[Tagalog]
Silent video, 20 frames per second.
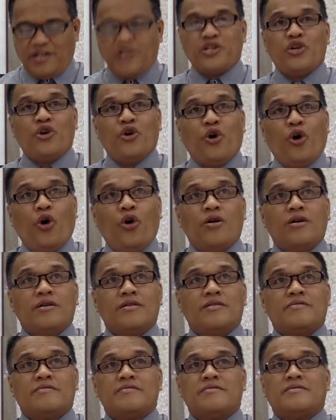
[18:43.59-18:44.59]

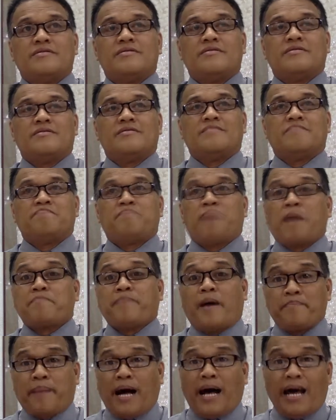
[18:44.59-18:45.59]
yung
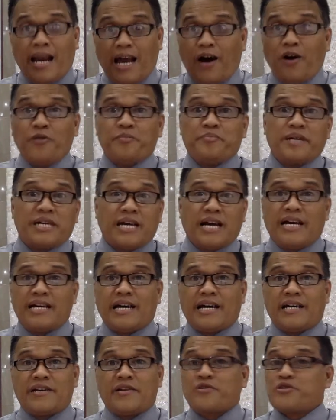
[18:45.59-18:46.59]
pagpapala o
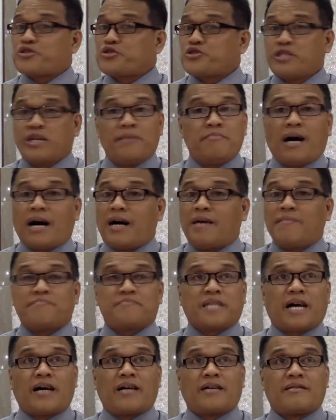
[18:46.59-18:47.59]
biyaya na gusto niyang
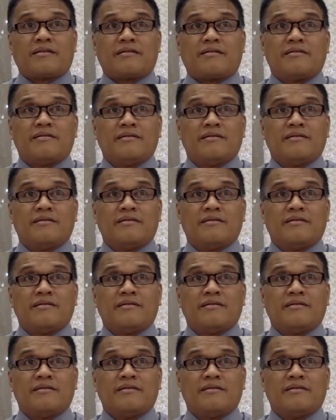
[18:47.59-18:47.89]
makamtan